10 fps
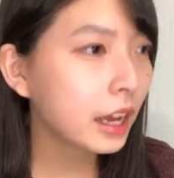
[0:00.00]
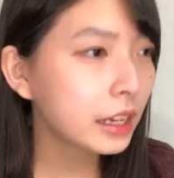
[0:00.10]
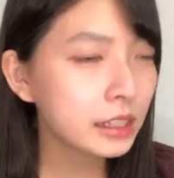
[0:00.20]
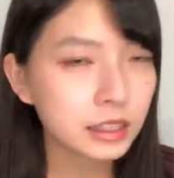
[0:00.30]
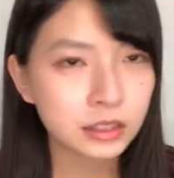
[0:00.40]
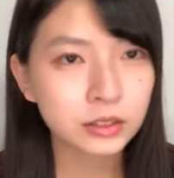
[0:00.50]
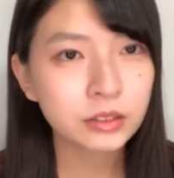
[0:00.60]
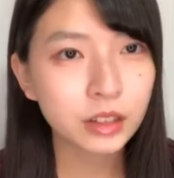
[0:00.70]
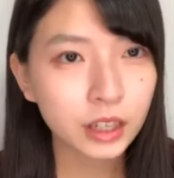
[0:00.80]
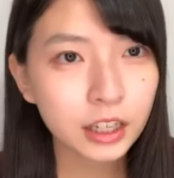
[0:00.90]
ないです
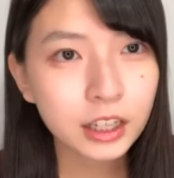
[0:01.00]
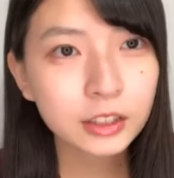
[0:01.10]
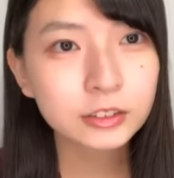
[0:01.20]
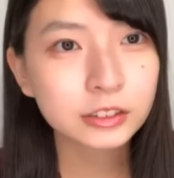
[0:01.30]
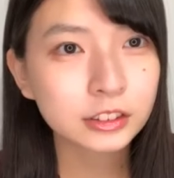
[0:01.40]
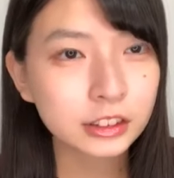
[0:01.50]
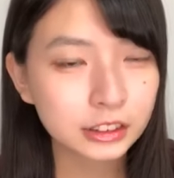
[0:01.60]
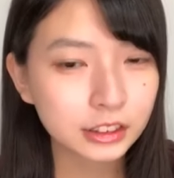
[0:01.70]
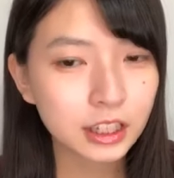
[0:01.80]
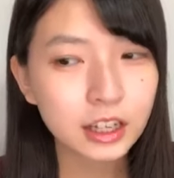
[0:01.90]
よねこん
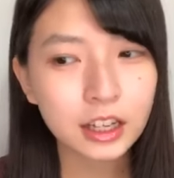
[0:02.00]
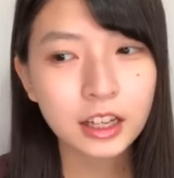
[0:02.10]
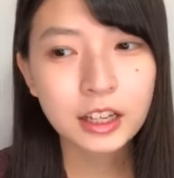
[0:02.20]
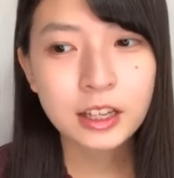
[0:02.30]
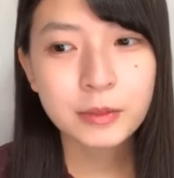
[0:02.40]
なさ